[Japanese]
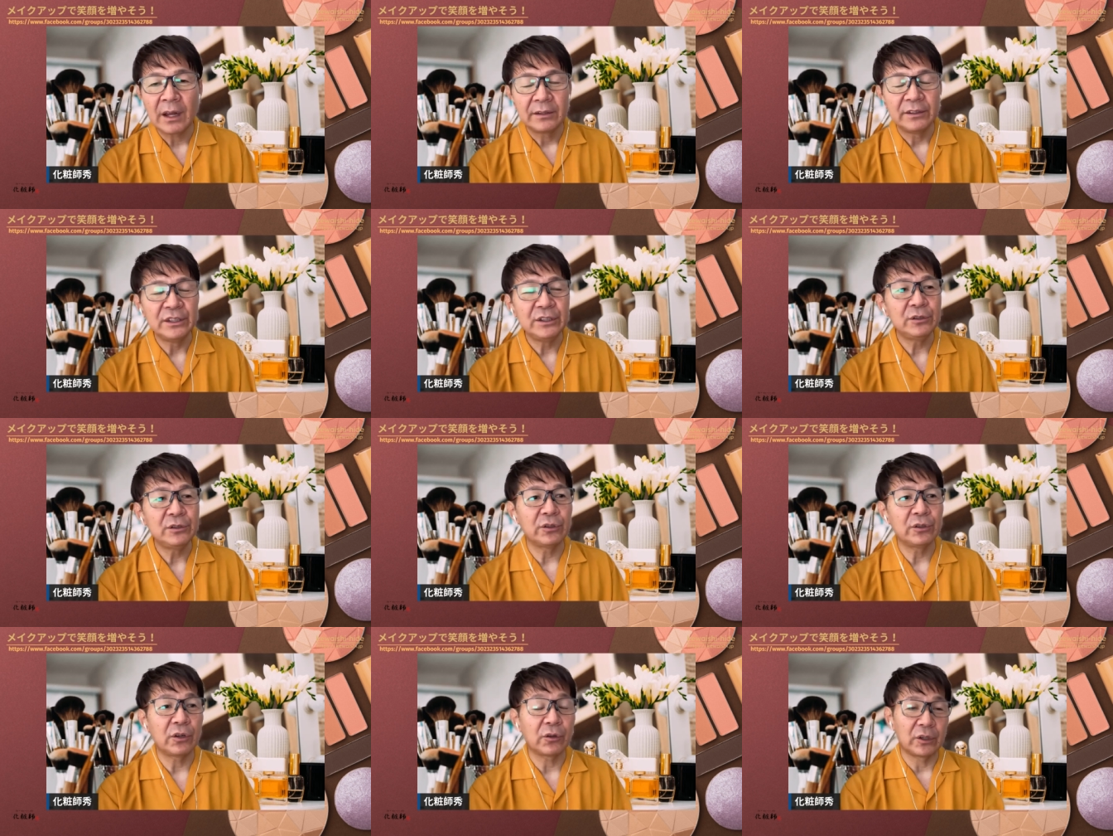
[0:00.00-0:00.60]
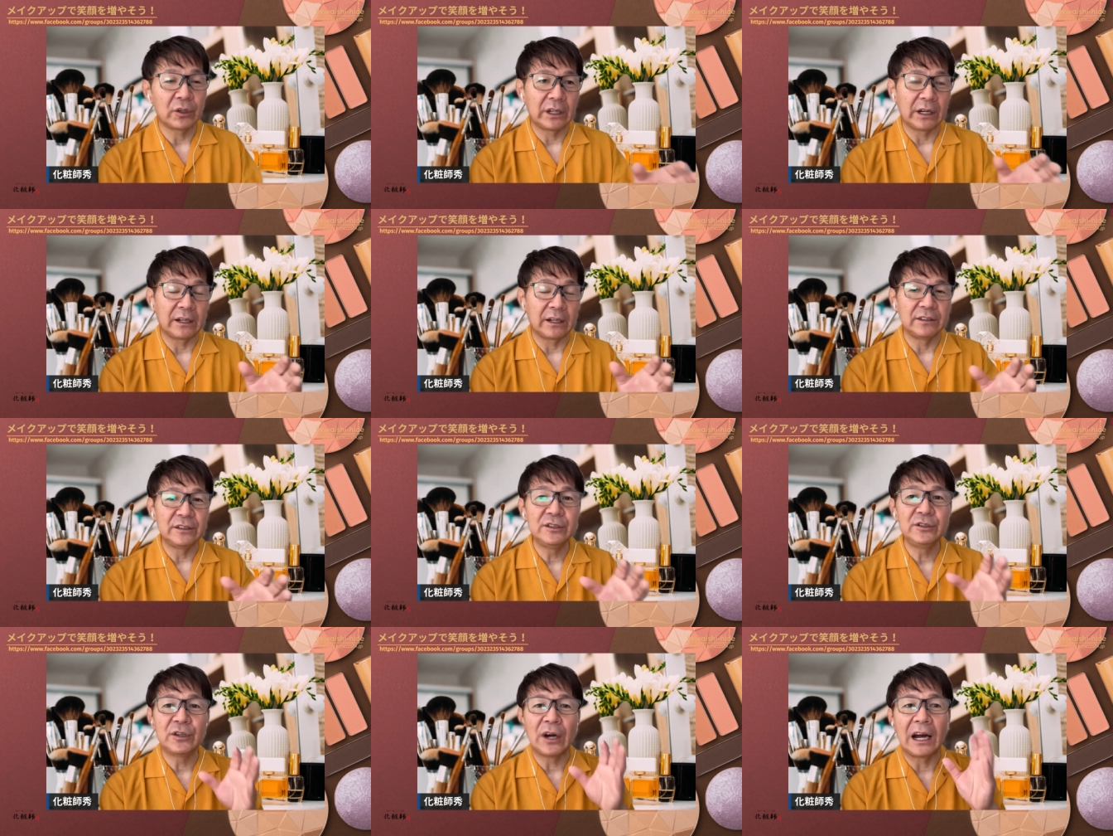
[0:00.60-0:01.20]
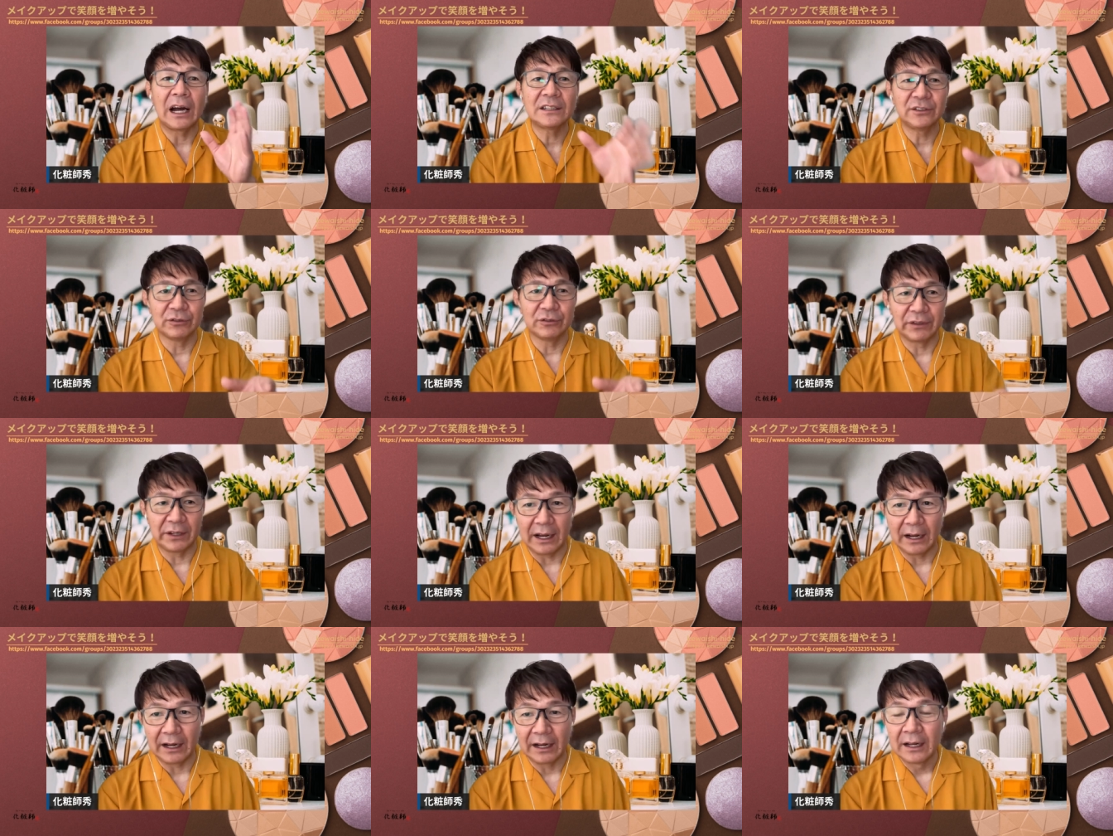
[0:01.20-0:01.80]
にじゅうどころだからにじゅうはち上
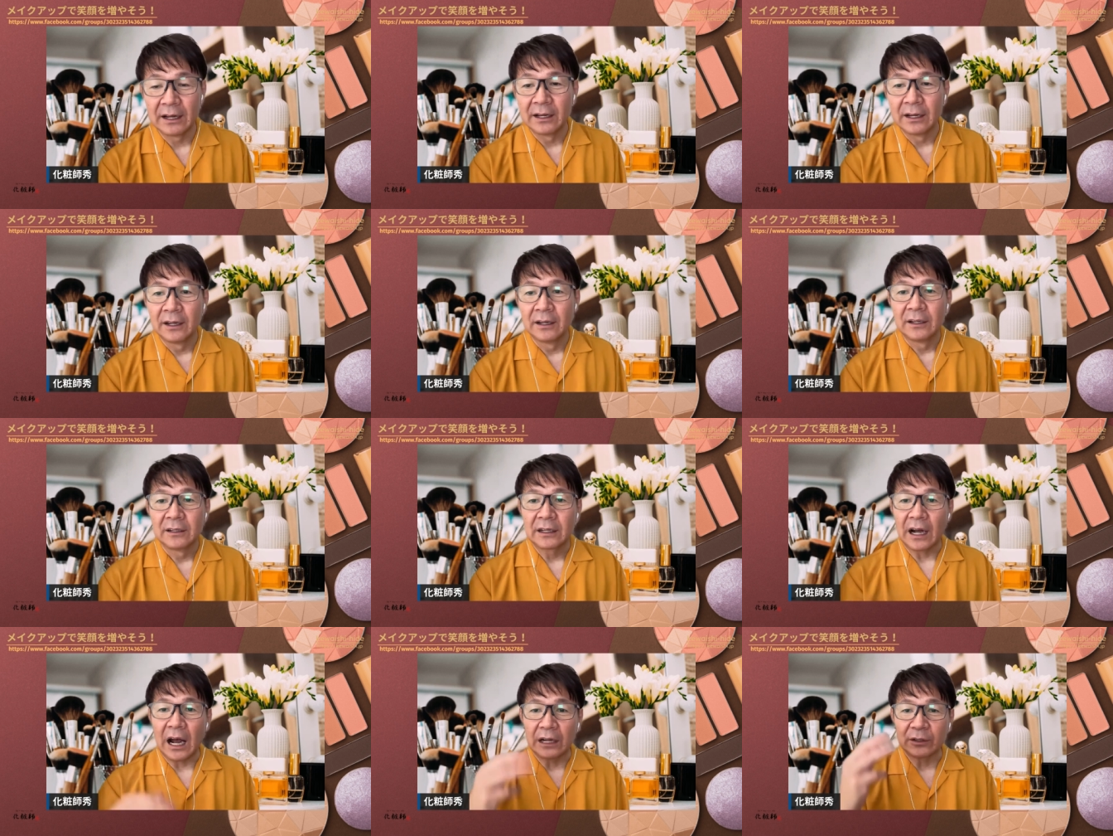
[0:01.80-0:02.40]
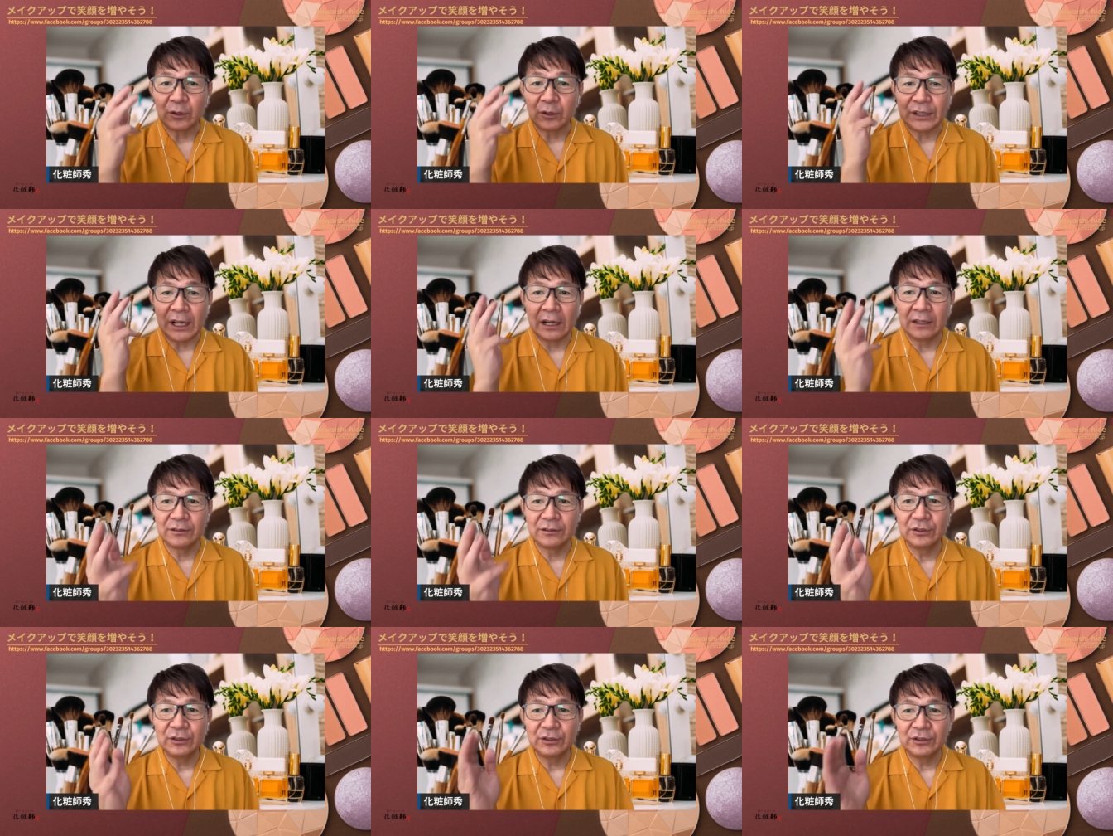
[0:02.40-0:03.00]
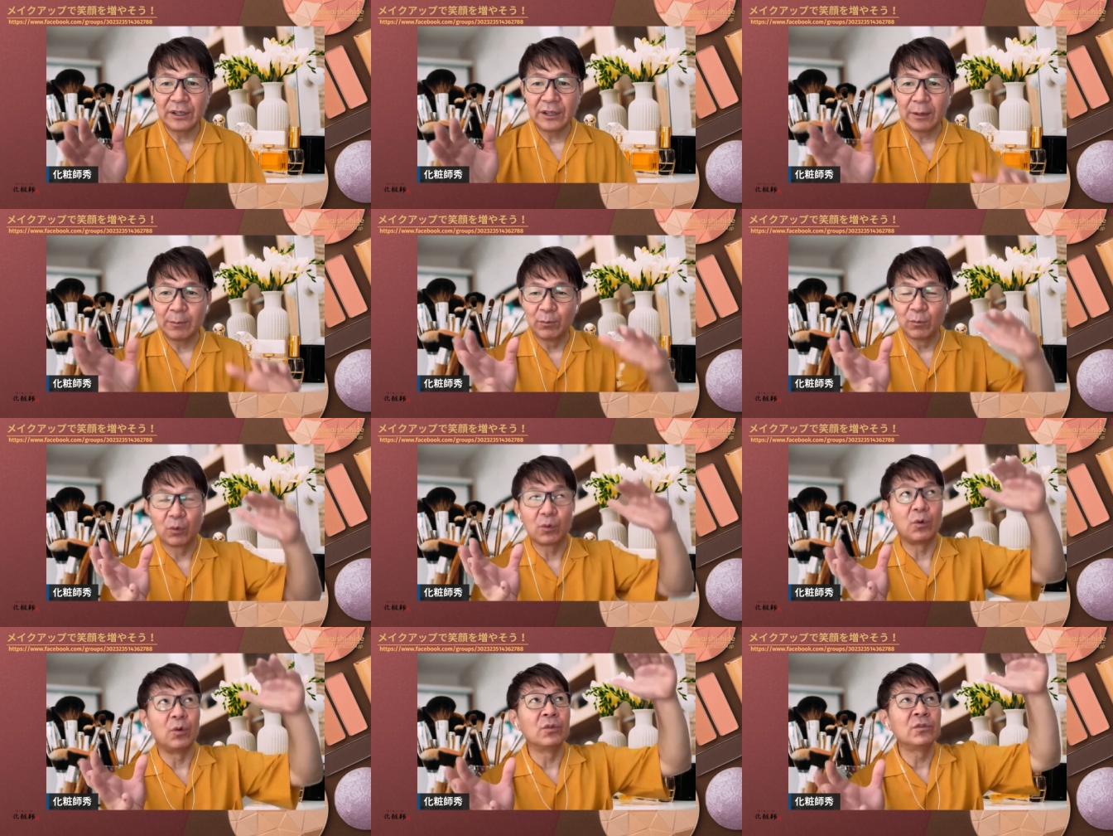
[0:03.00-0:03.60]
や。だからあとさんじゅうねん
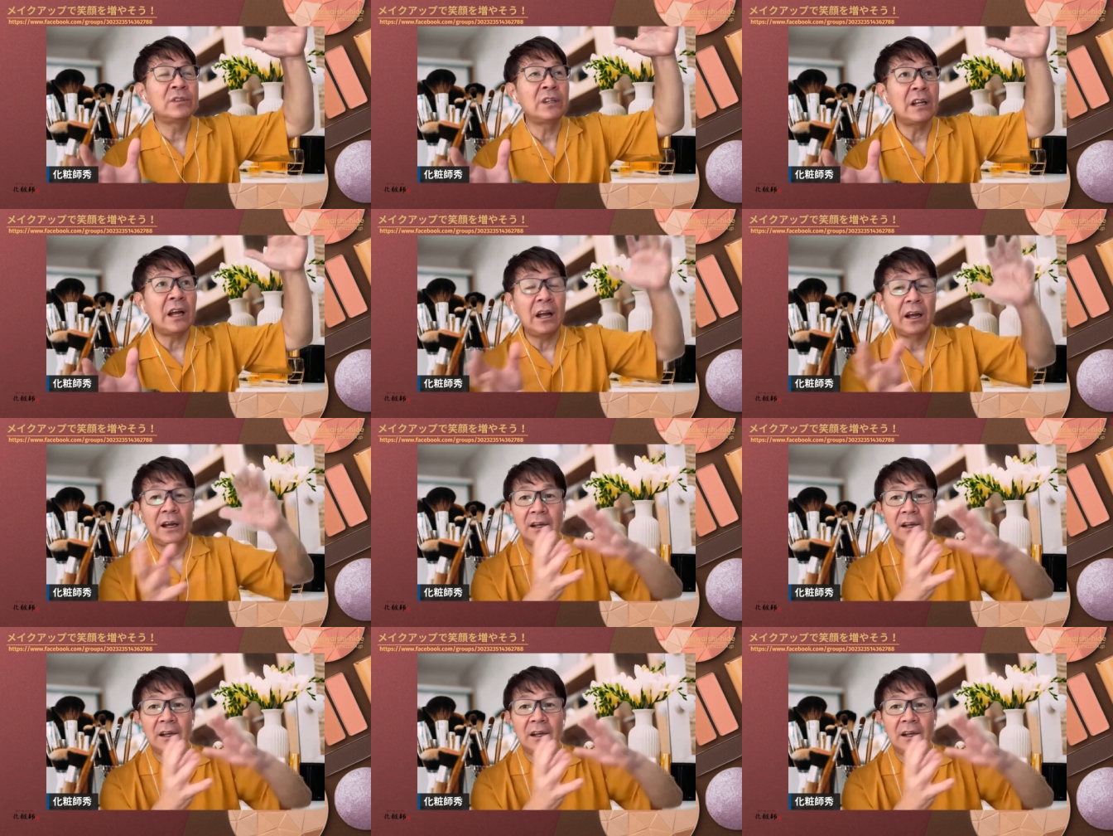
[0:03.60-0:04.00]
もこんな